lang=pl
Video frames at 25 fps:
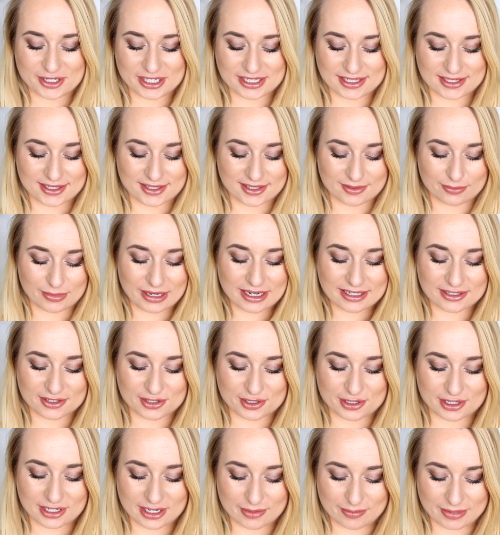przez bardzo
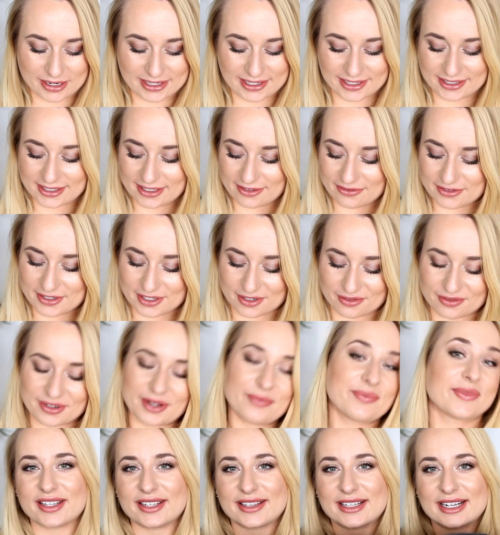zdolne panie
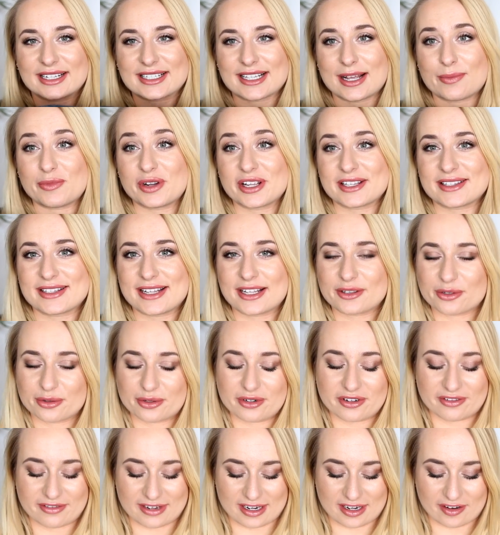krawcowe i tak samo jest
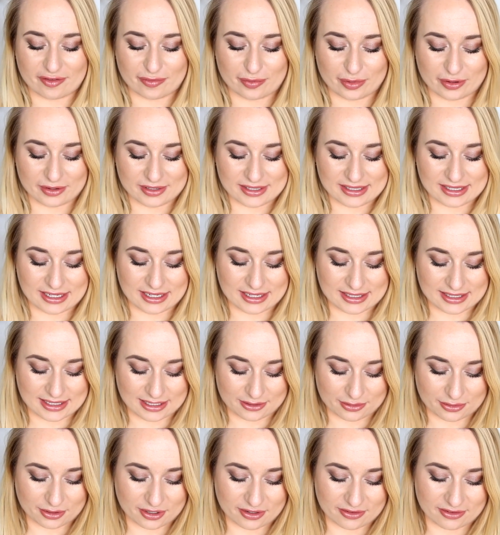nadrukowana w Polsce, jest
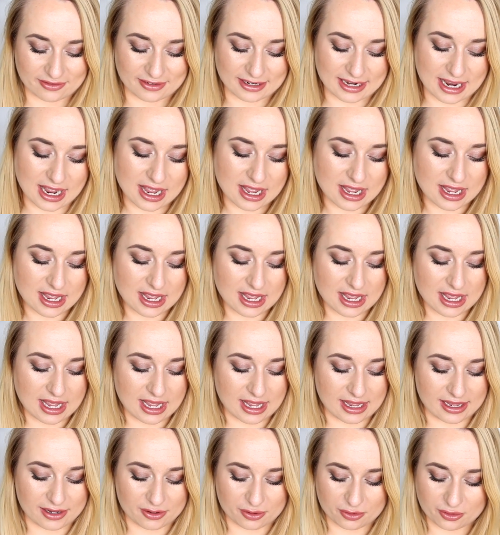nadrukowywana
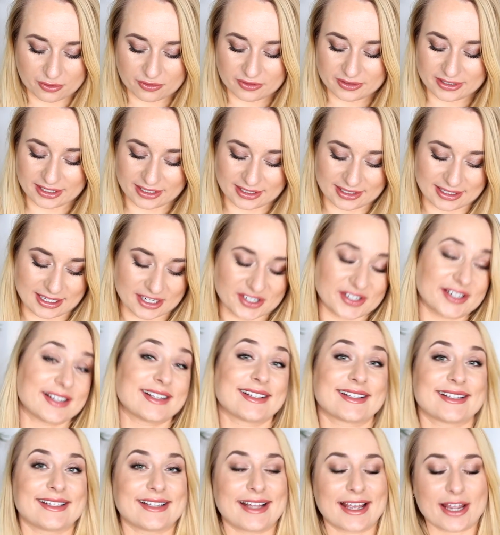e, u tych
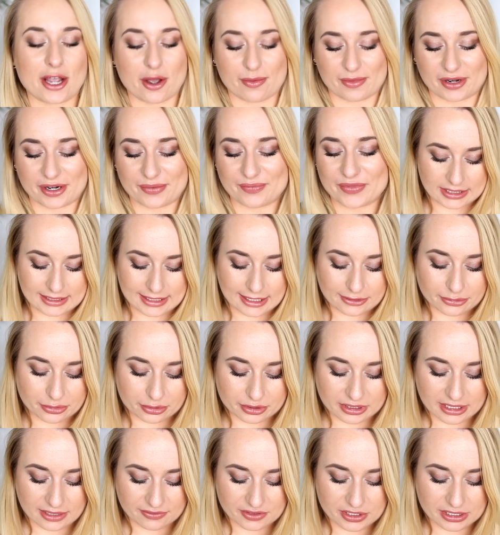naszych znajomych.
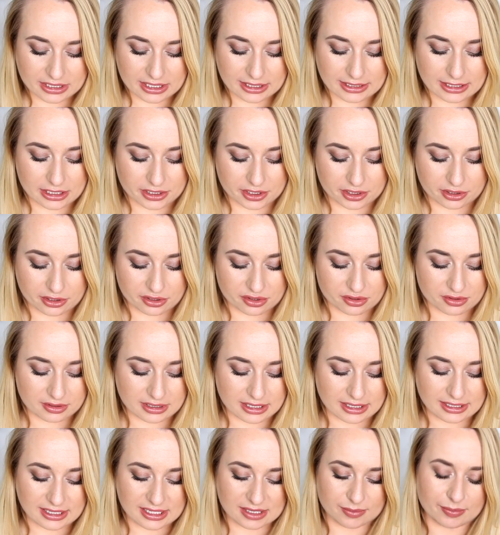Nadruk na wszystkich naszych
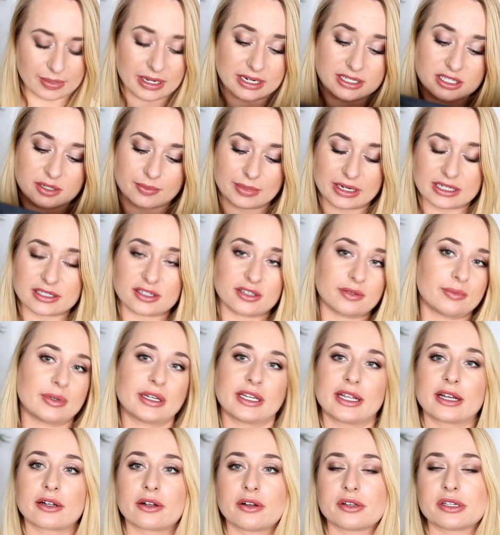koszulkach jest bardzo, bardzo
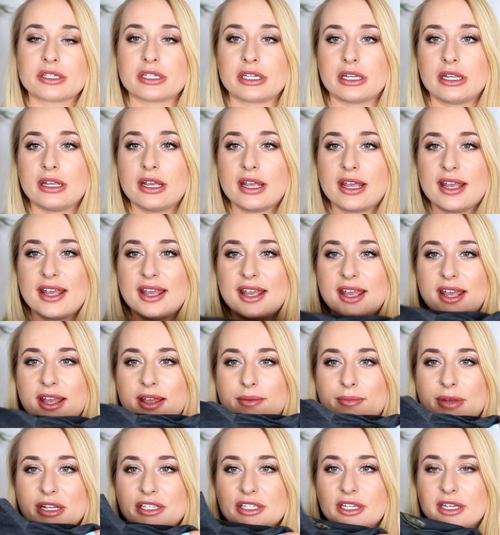dobrej jakości.
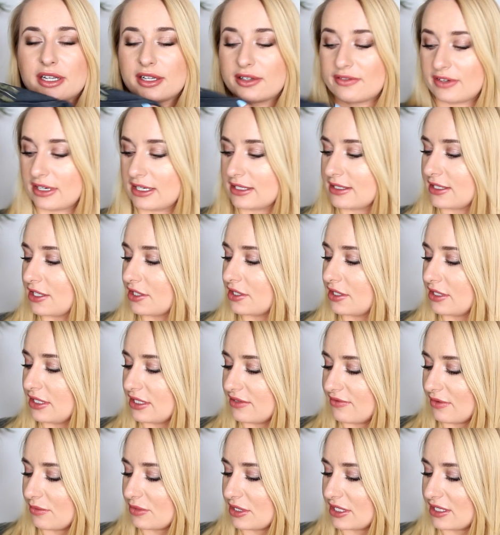E, macie gwarancję, że
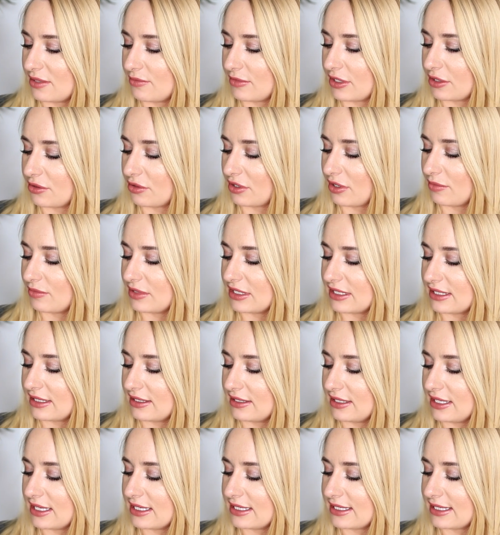nic Wam się z tym nadrukiem
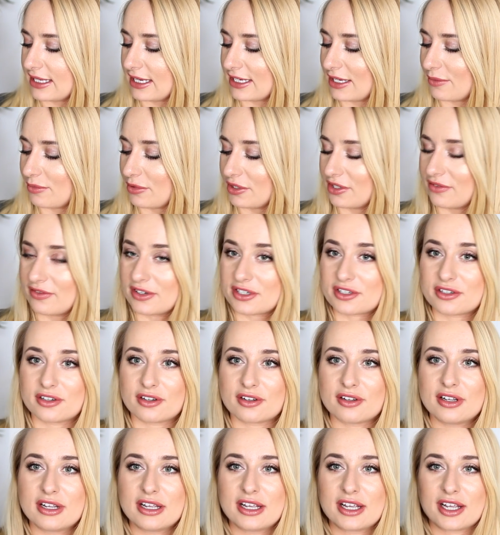nie, nie stanie, ponieważ
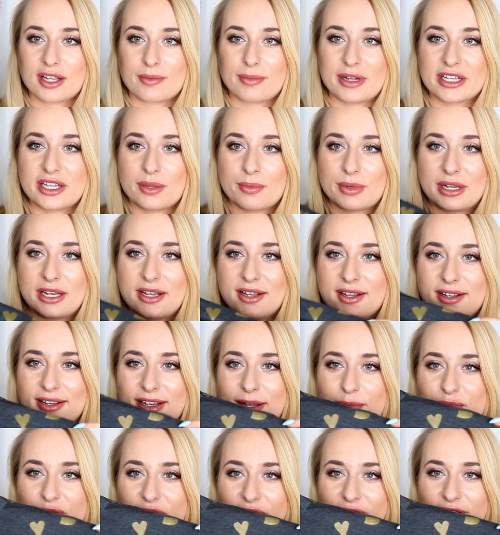no chyba nie ma
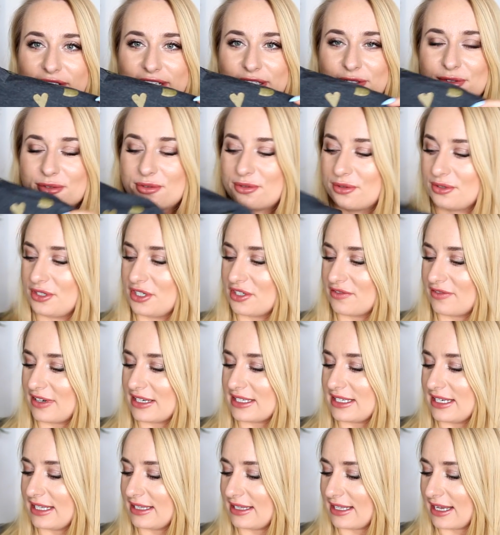lepszego nadruku niż
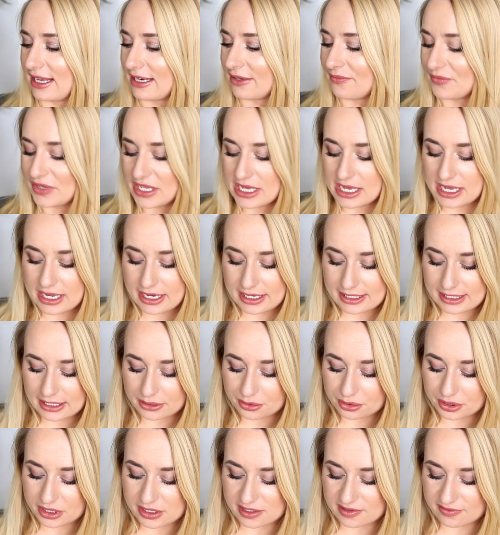właśnie ten. I
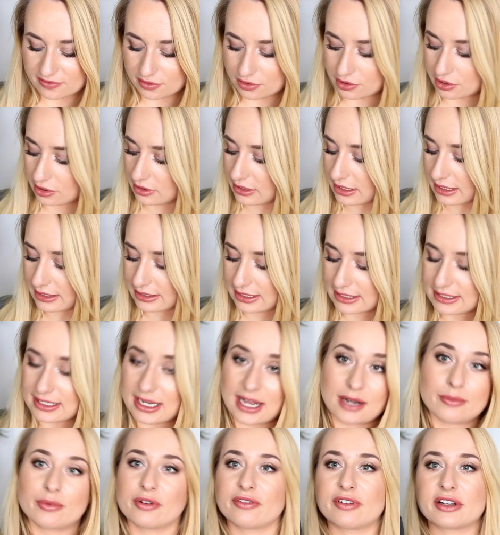nadruk jest w dwóch kolorach, jest
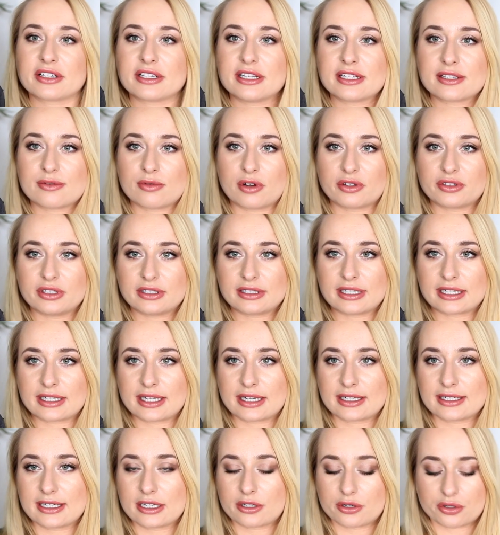albo właśnie złoty, tak
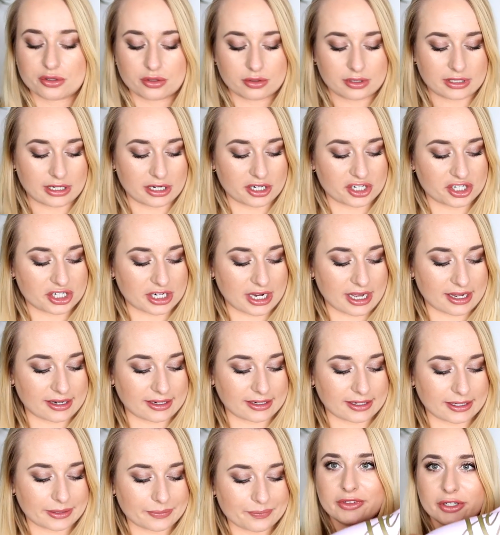jak na koszulkach
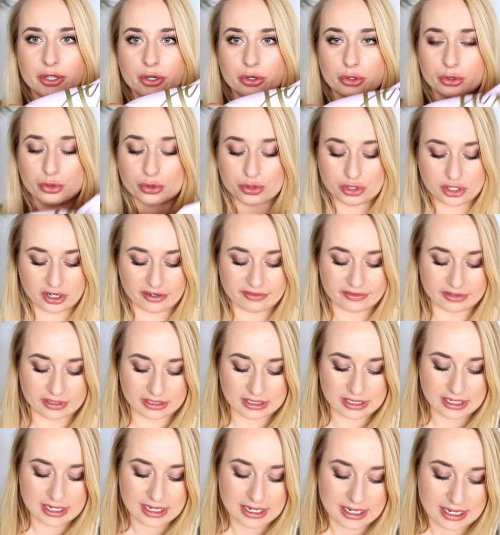szarych,
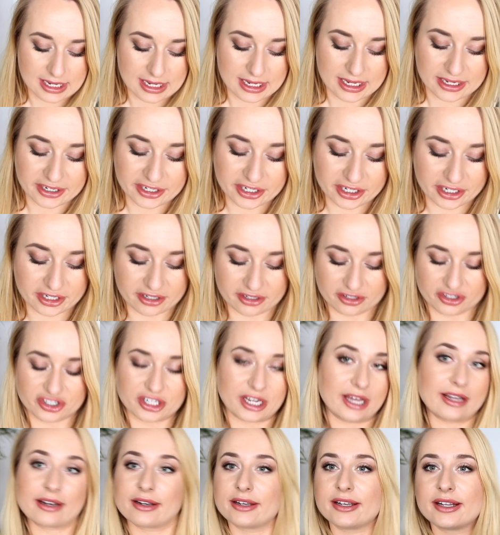różowych i
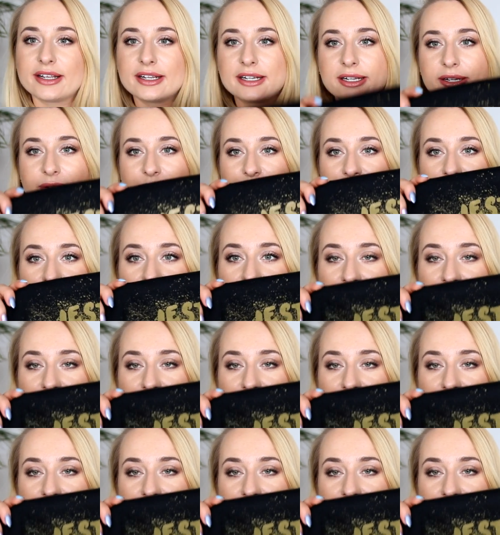czarnych,